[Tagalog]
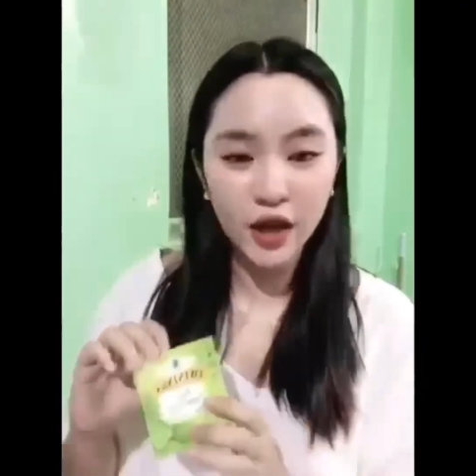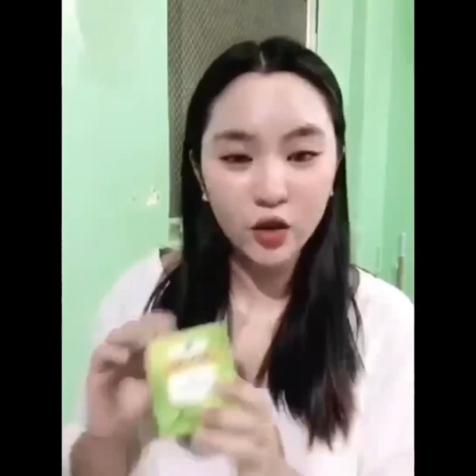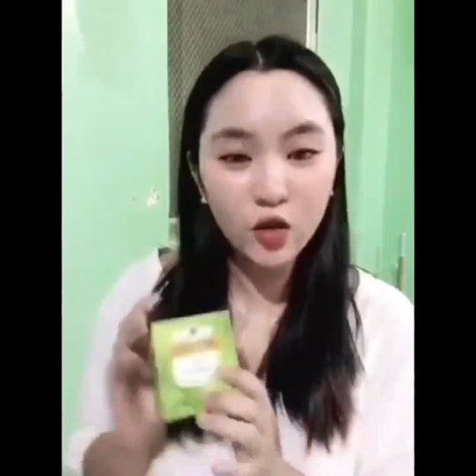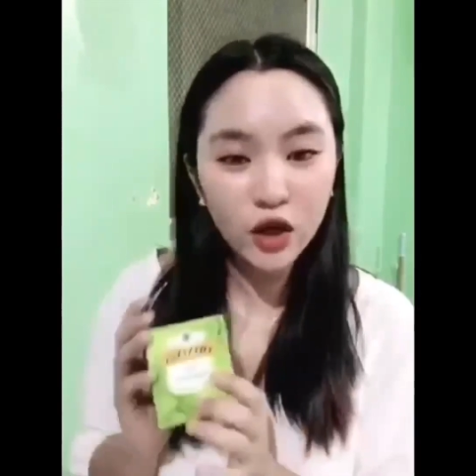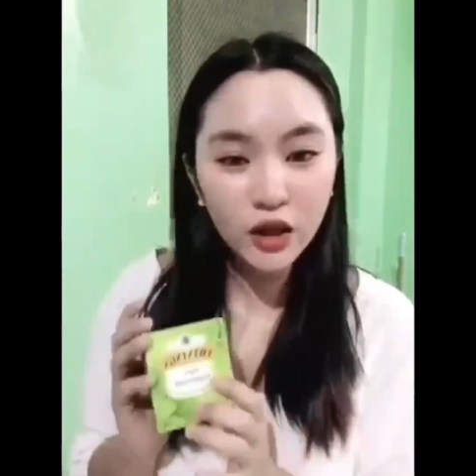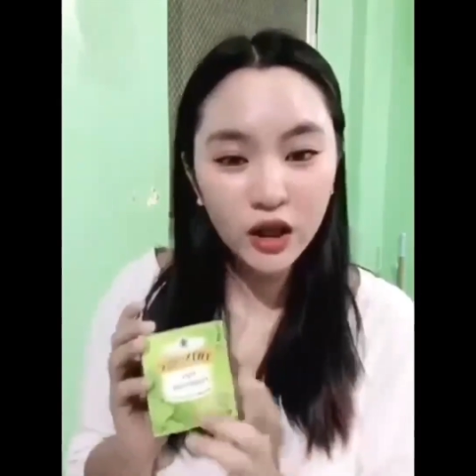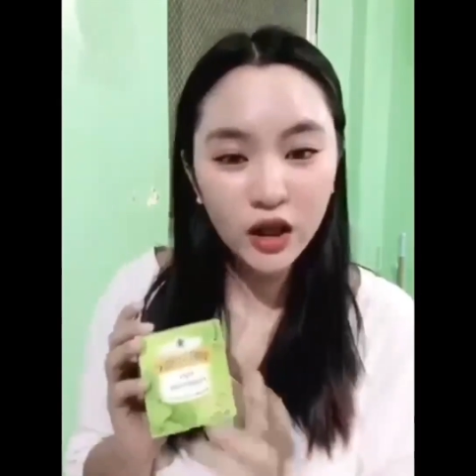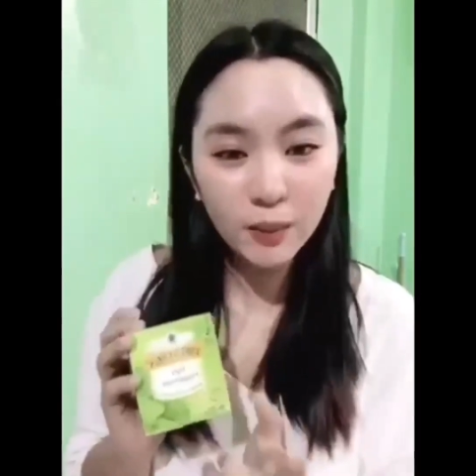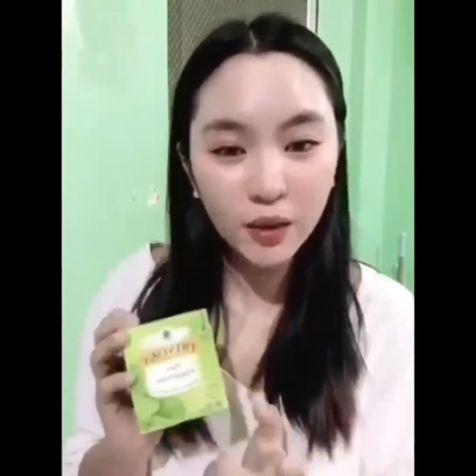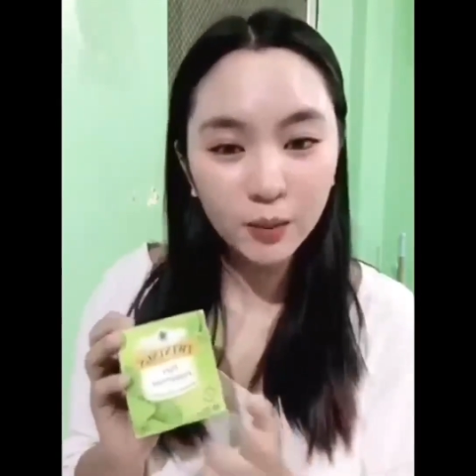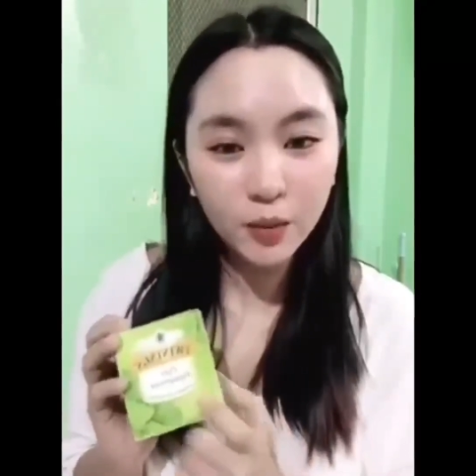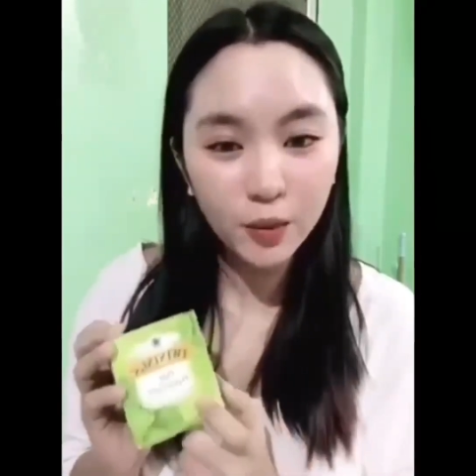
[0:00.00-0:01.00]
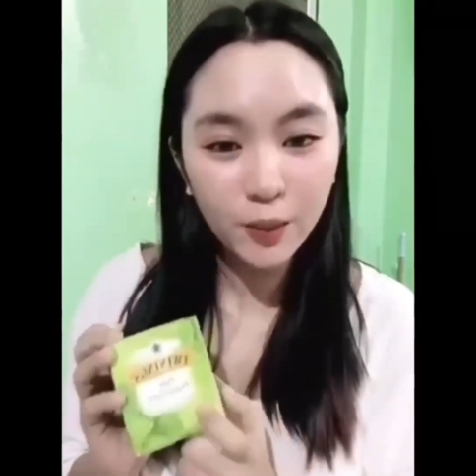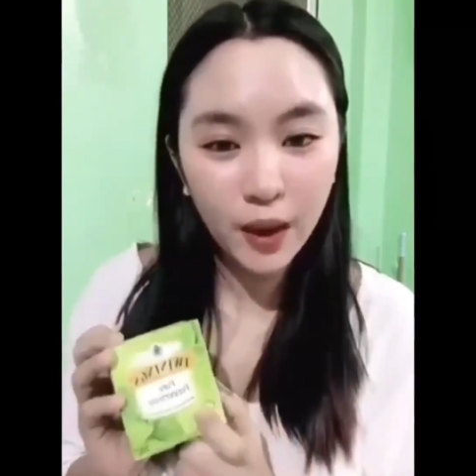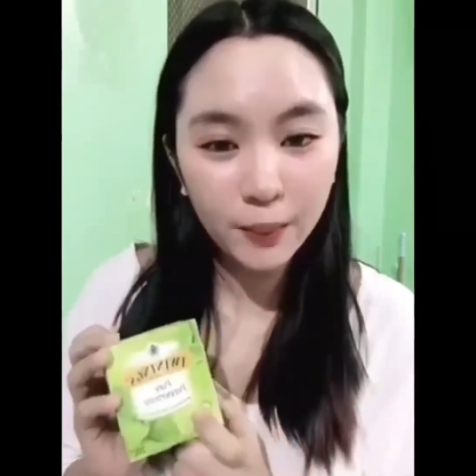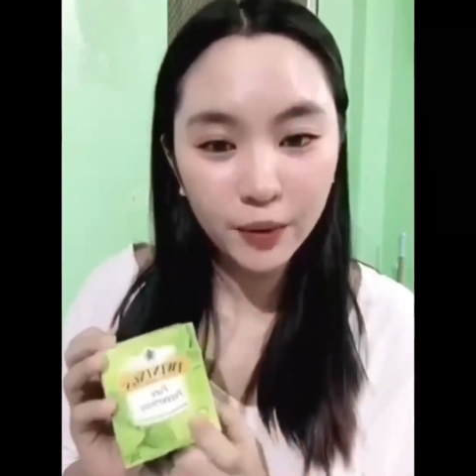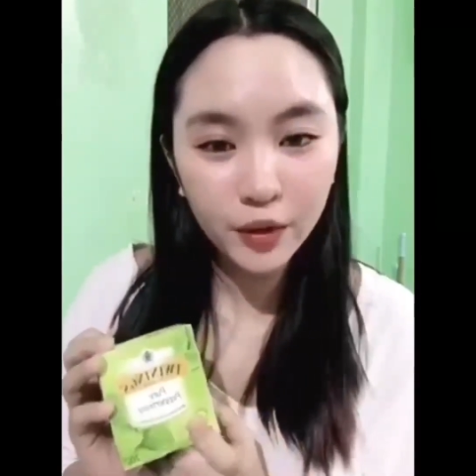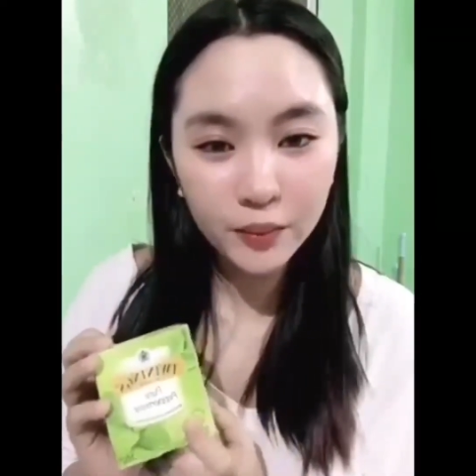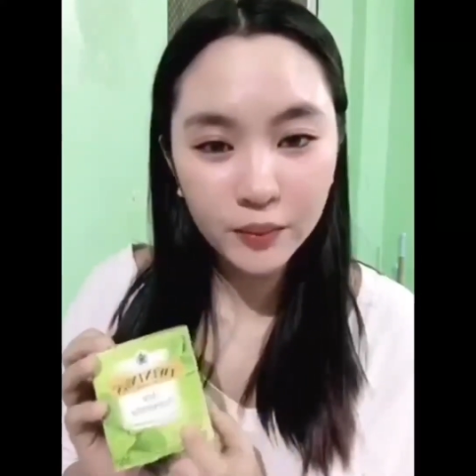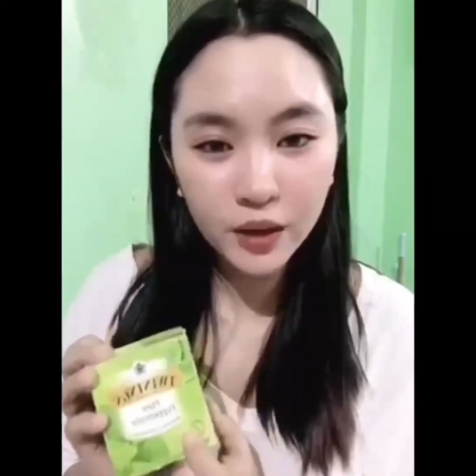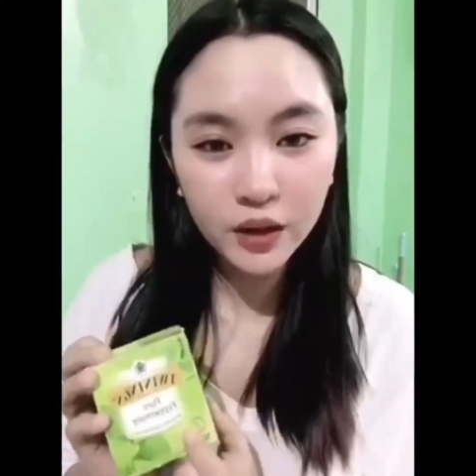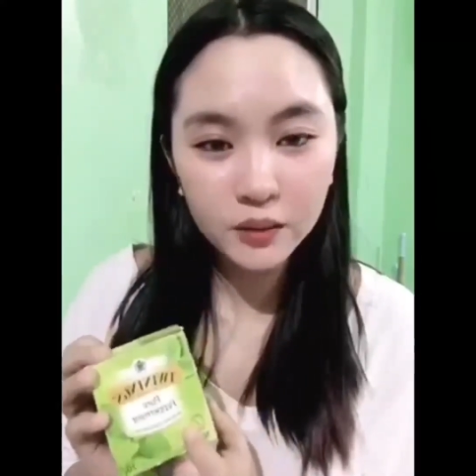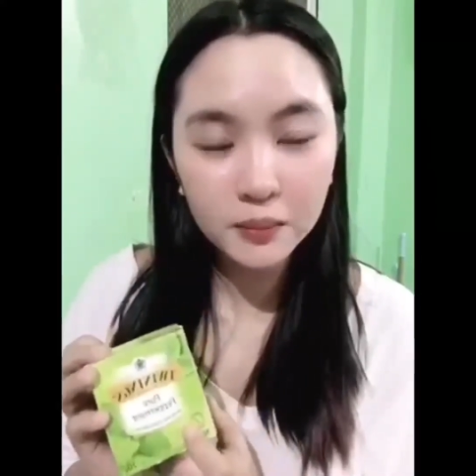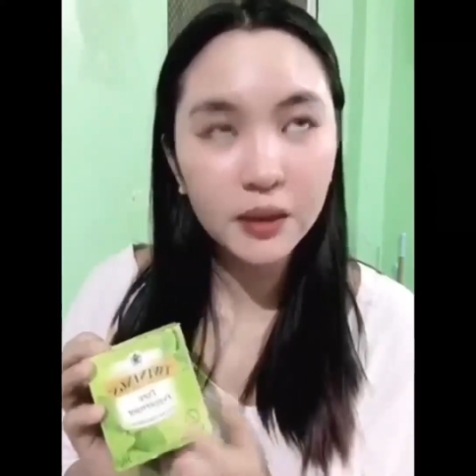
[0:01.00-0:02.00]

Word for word: Kung hindi naman pure peppermint,